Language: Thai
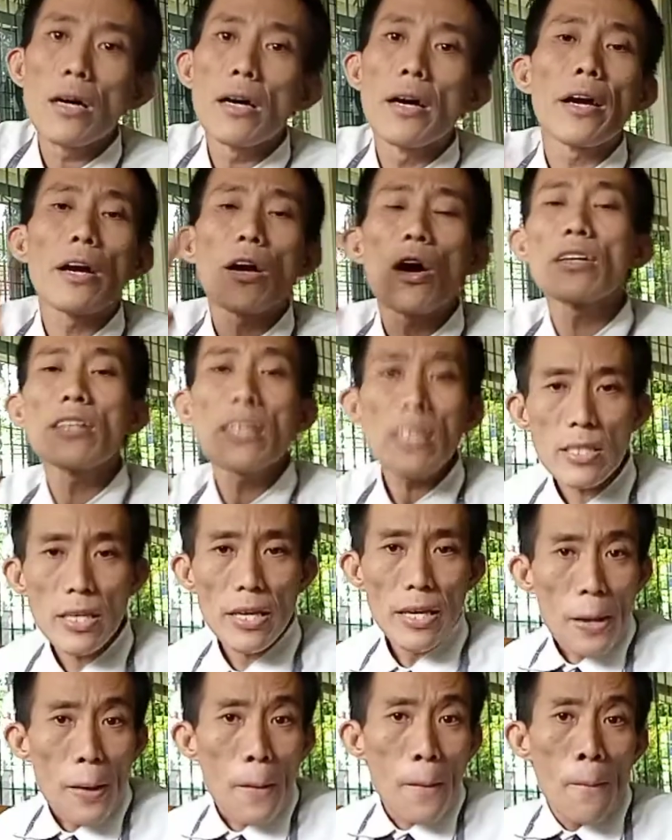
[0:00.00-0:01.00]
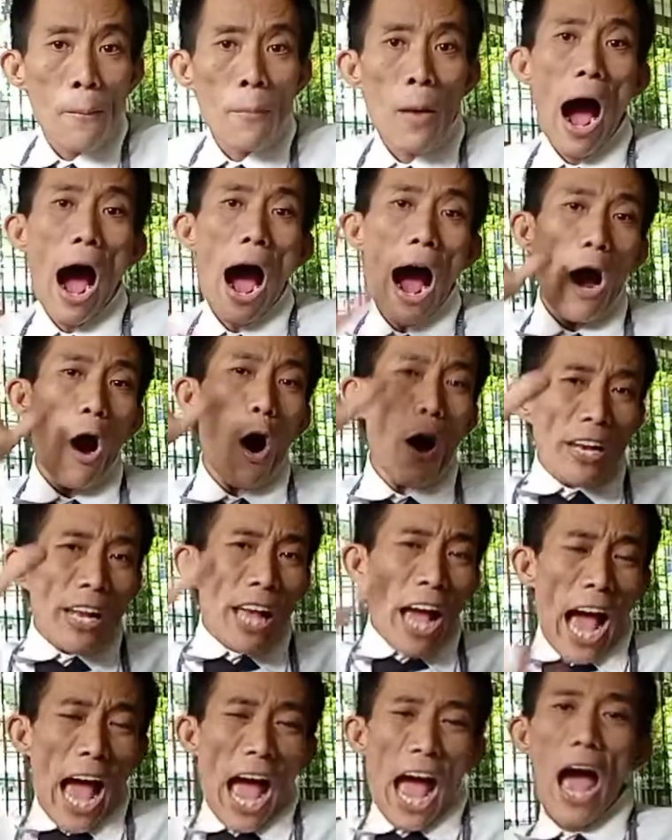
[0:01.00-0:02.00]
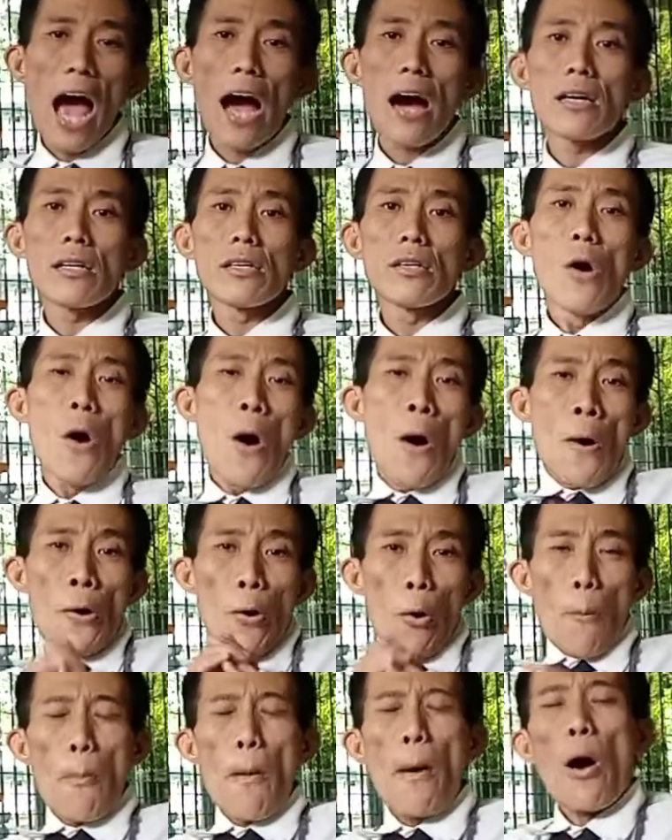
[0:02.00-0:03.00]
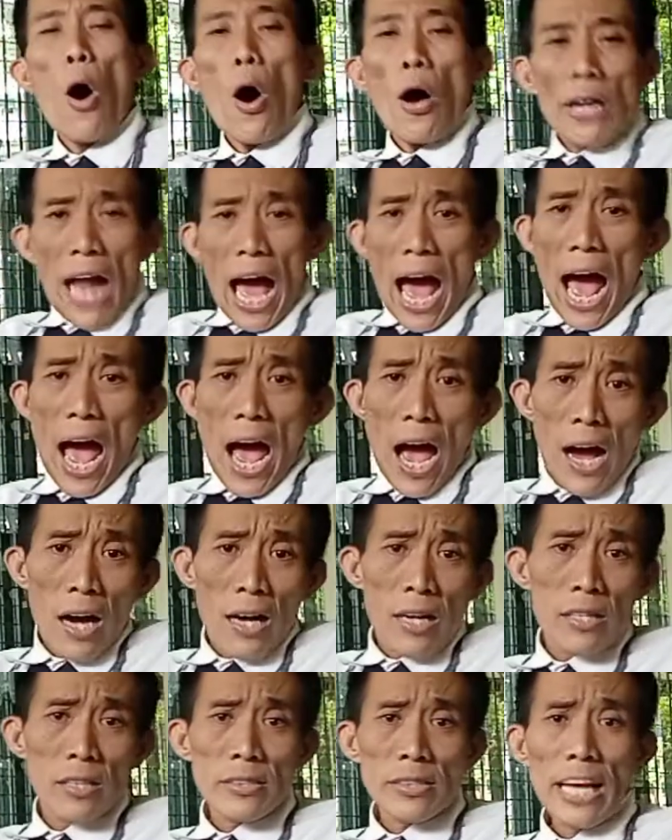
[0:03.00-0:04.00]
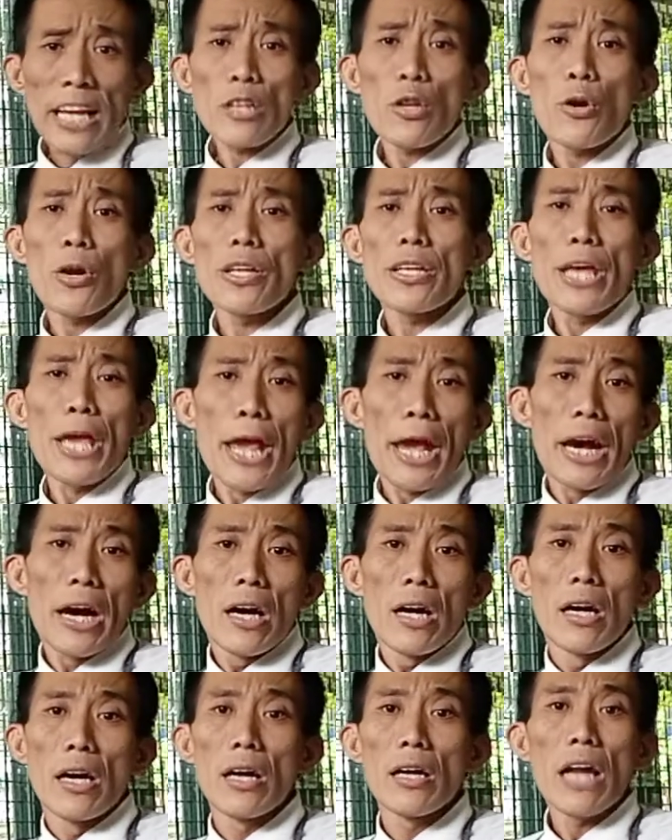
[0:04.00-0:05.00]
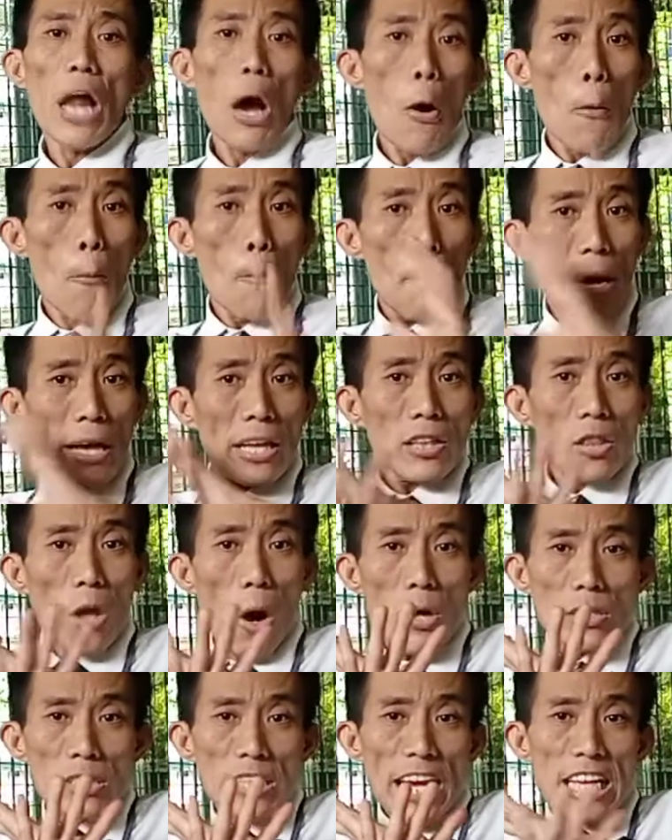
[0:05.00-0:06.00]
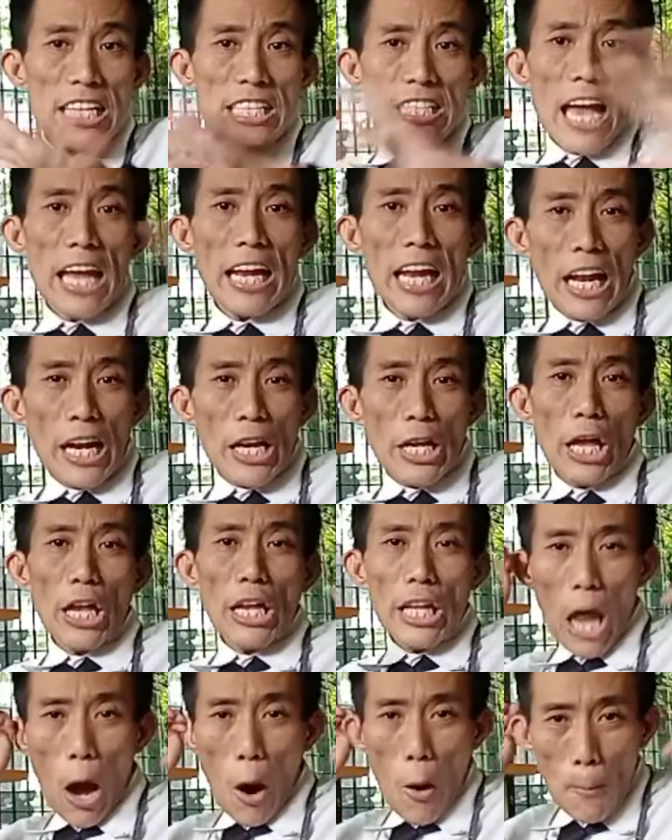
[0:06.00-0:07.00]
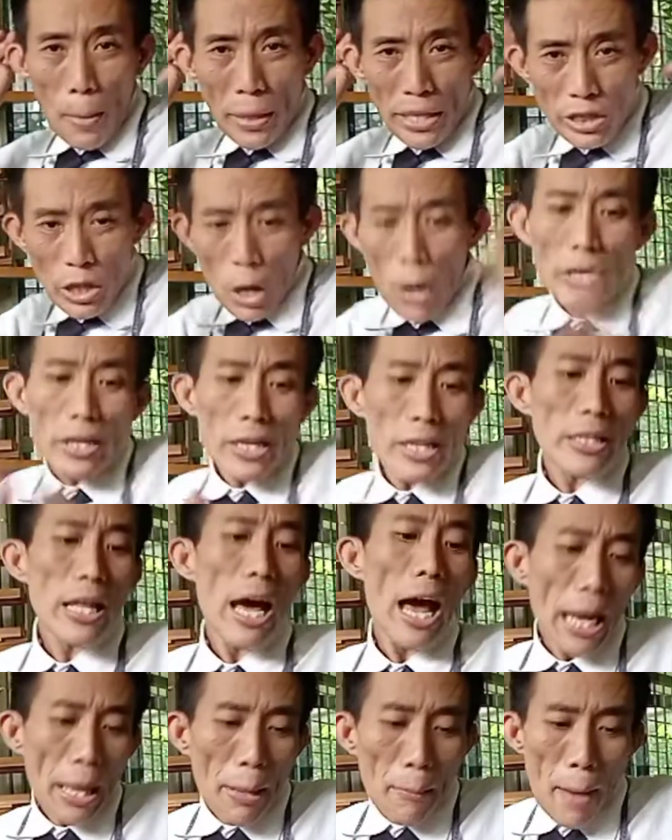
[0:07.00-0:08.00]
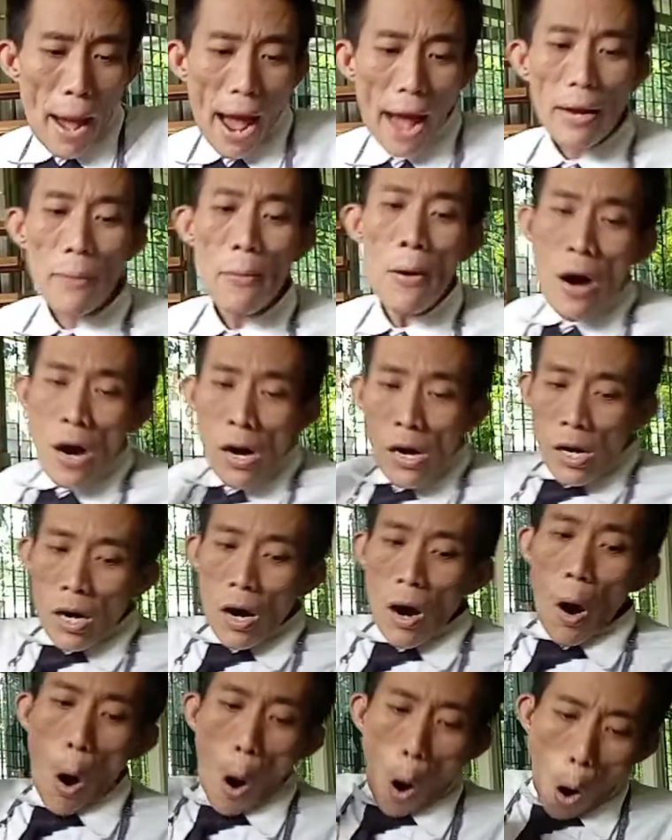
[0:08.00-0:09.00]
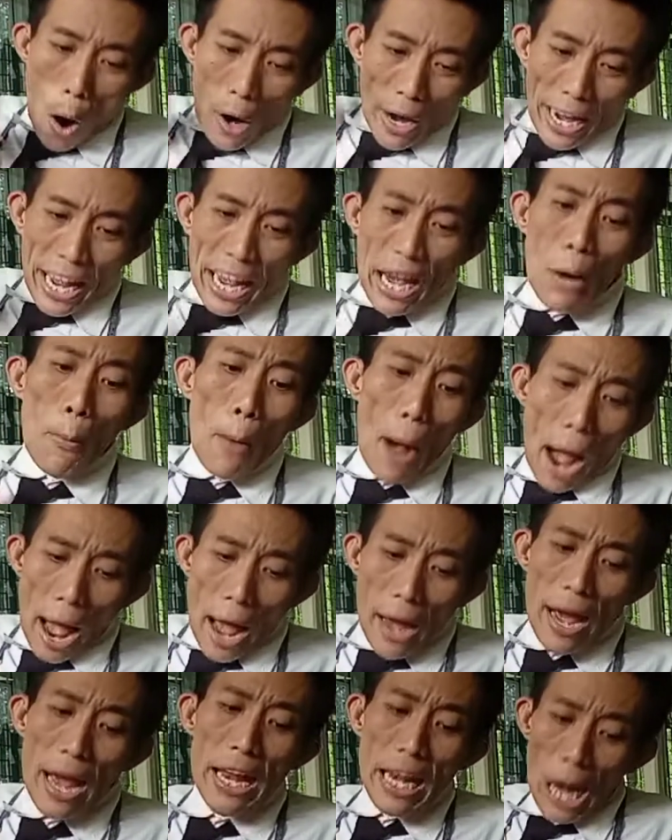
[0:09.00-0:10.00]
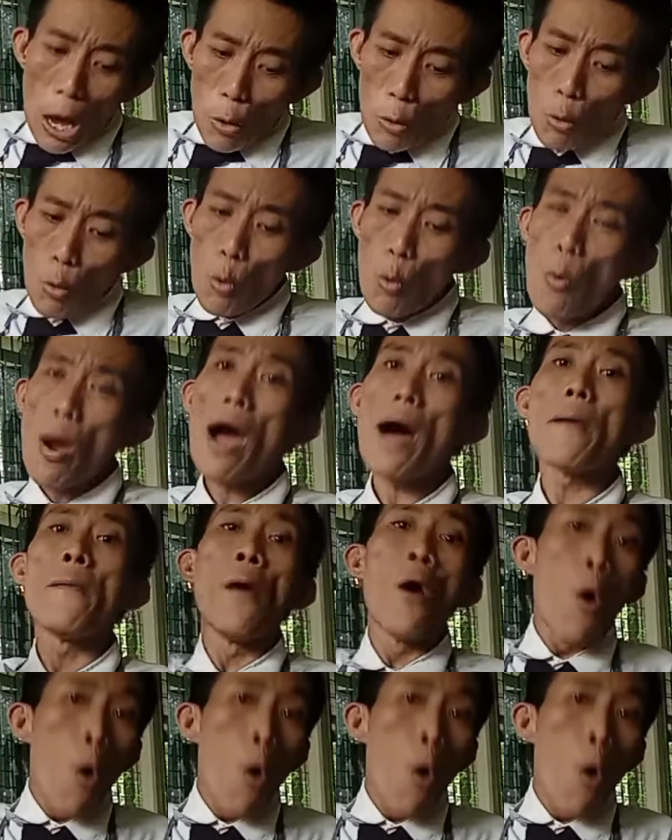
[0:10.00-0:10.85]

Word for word: เออข้อที่สี่อ่าข้อที่ห้าอุปกรณ์ทางเทคโนโลยีคือเราไม่ต้องใส่ใจรายละเอียดเราไม่ต้องคิดอะไรมากนะขอแค่ว่าให้เรารู้ว่า